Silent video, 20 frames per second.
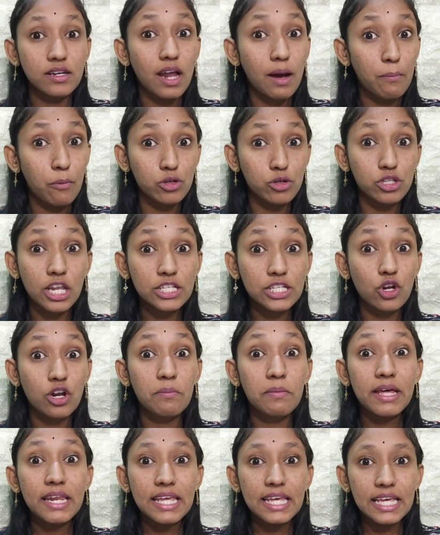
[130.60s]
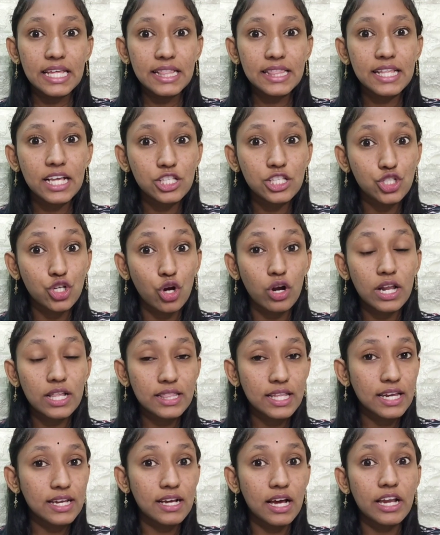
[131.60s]
நான் முதலே சொன்ன மாதிரி இந்த
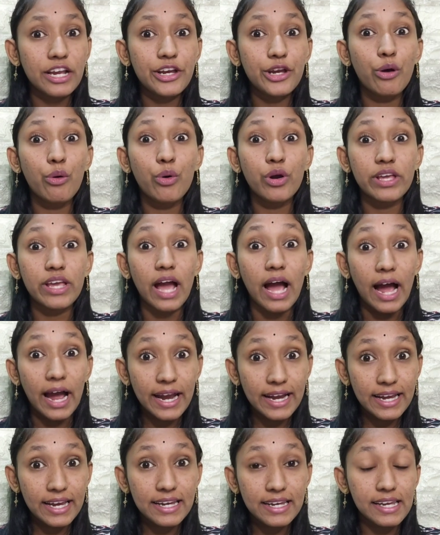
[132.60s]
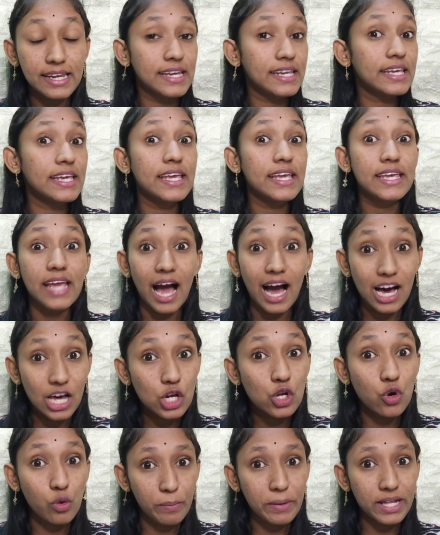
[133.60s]
ஜானத்தன் கலிண்டோவுடைய ஐடென்டிட்டி
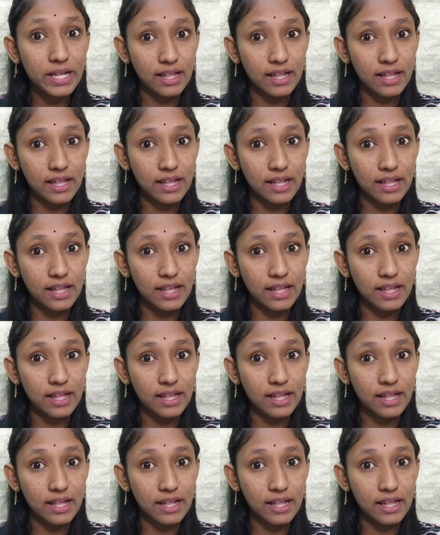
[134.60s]
யாருக்குமே